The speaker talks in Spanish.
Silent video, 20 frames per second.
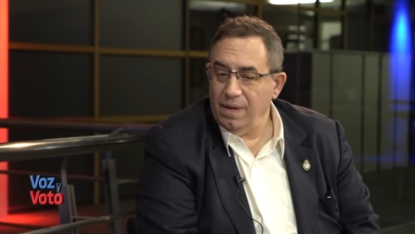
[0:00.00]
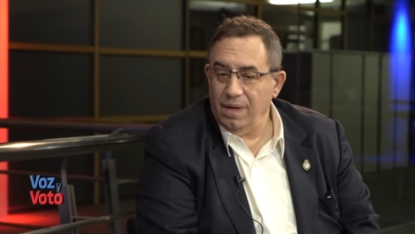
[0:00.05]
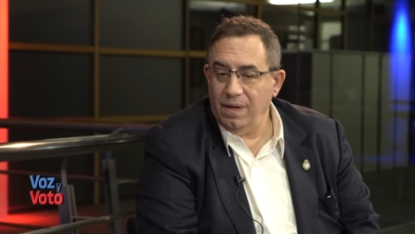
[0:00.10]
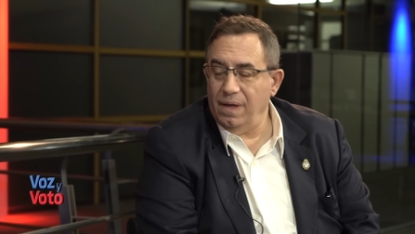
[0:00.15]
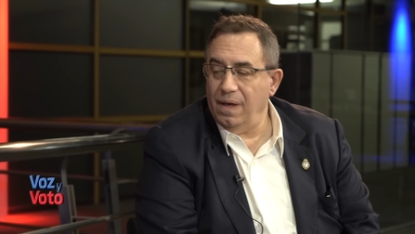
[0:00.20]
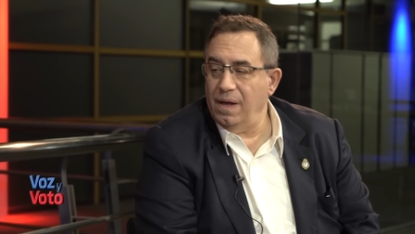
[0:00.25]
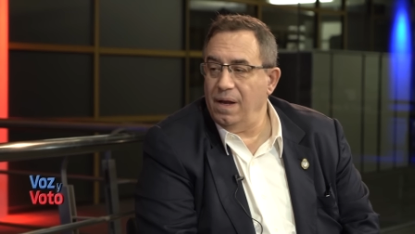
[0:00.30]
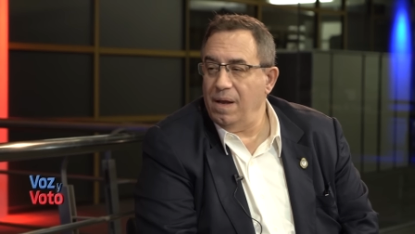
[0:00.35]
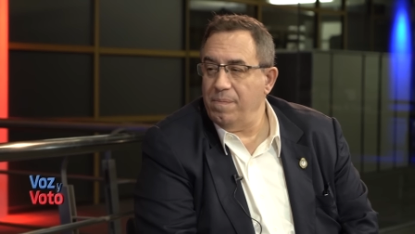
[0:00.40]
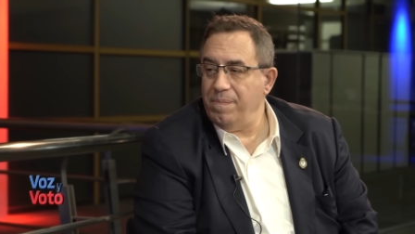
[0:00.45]

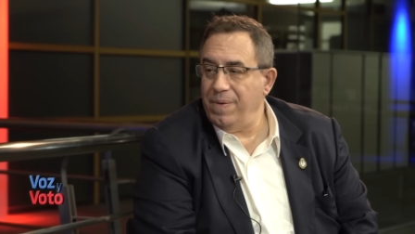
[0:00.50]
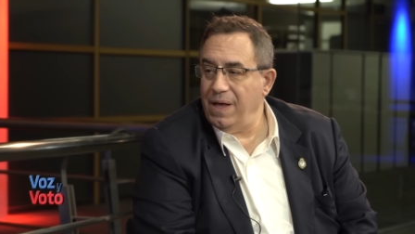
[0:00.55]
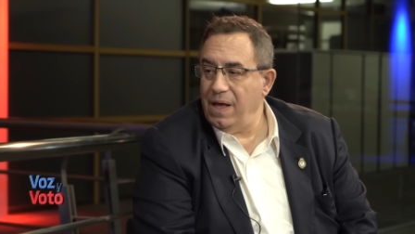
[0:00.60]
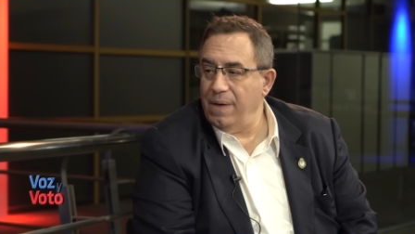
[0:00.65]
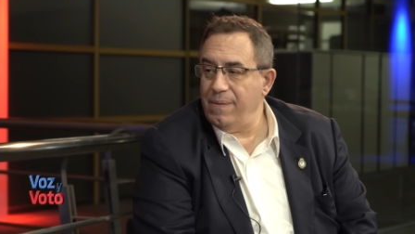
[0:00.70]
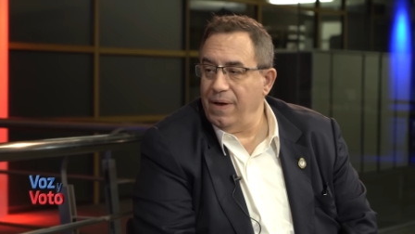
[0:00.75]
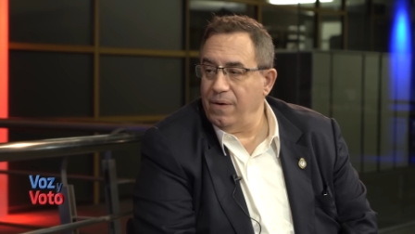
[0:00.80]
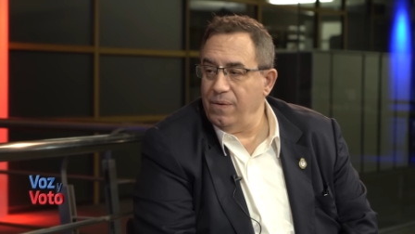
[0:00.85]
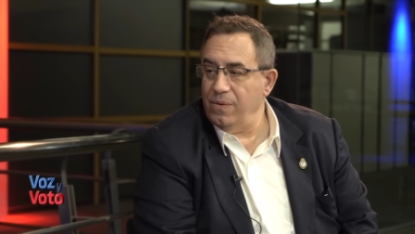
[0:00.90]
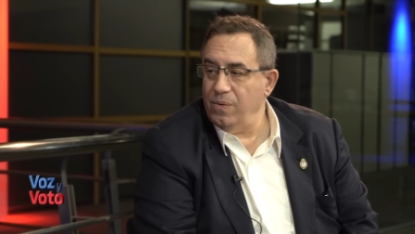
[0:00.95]
y él le
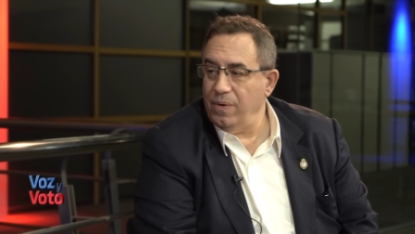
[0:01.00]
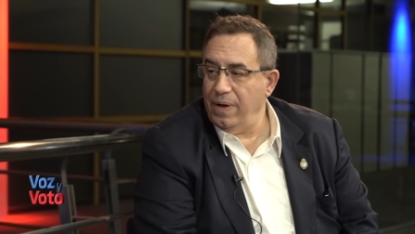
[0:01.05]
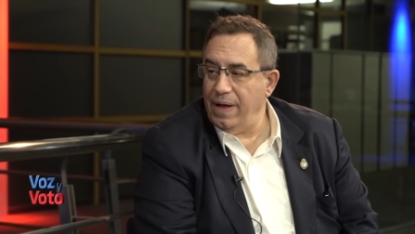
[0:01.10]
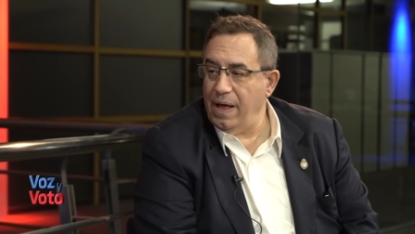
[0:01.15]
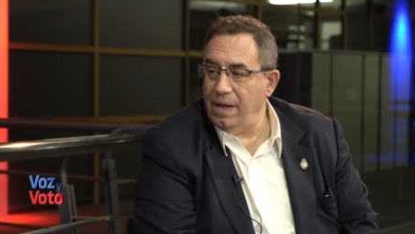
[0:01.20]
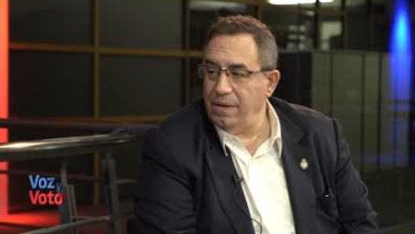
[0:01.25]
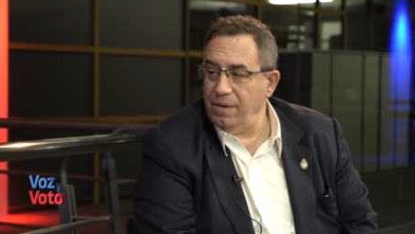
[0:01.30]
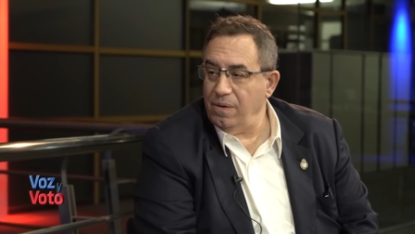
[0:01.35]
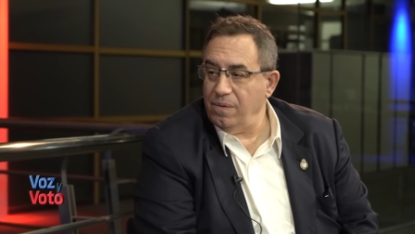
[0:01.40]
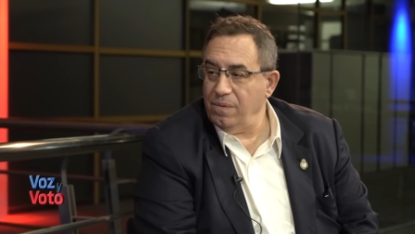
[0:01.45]
pegaba con un
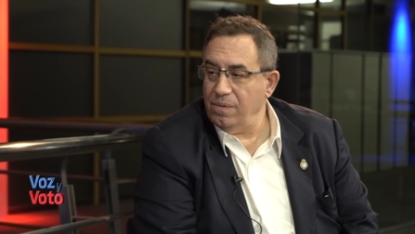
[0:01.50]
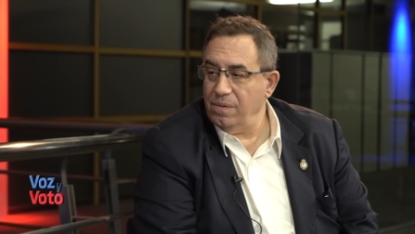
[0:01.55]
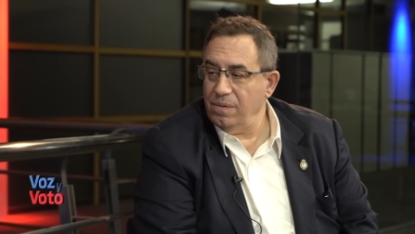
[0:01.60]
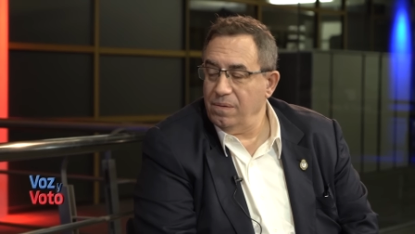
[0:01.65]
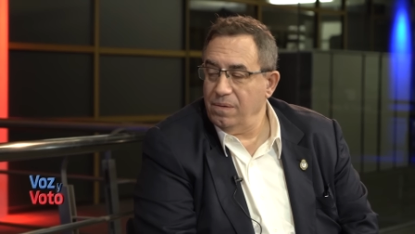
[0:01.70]
caño.